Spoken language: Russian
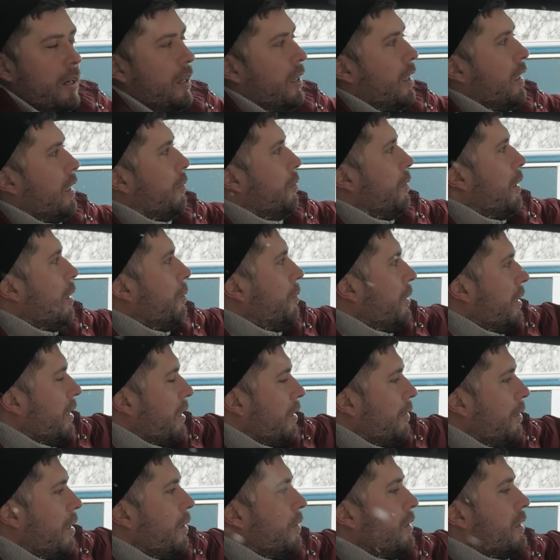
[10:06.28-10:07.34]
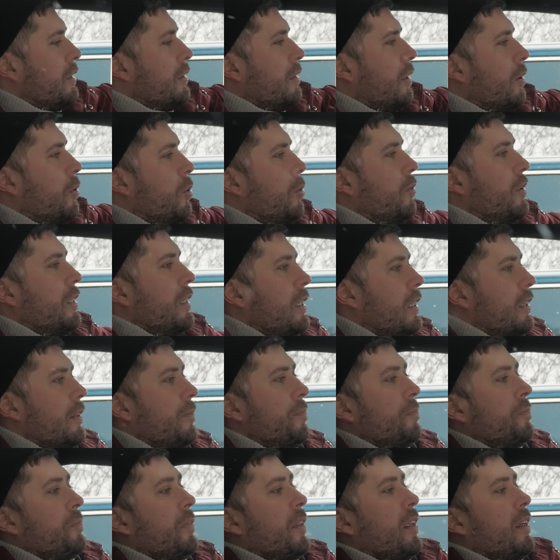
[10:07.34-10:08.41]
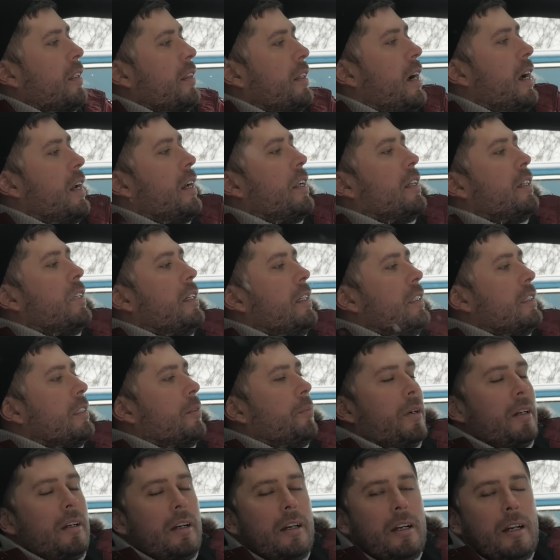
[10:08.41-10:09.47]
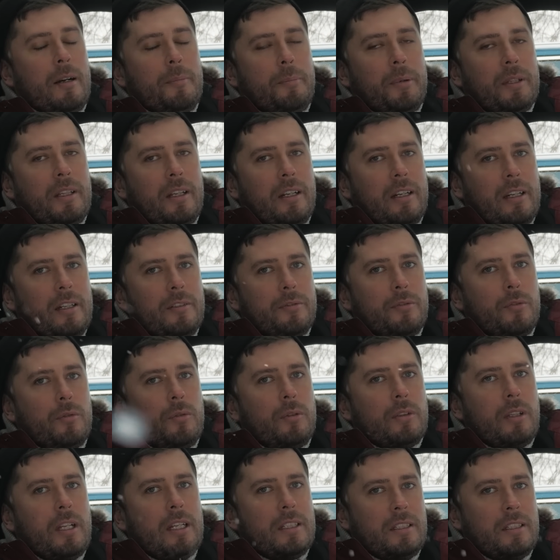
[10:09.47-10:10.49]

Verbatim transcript: э, обогревалось, такого нет. Далее, есть э, подогрев у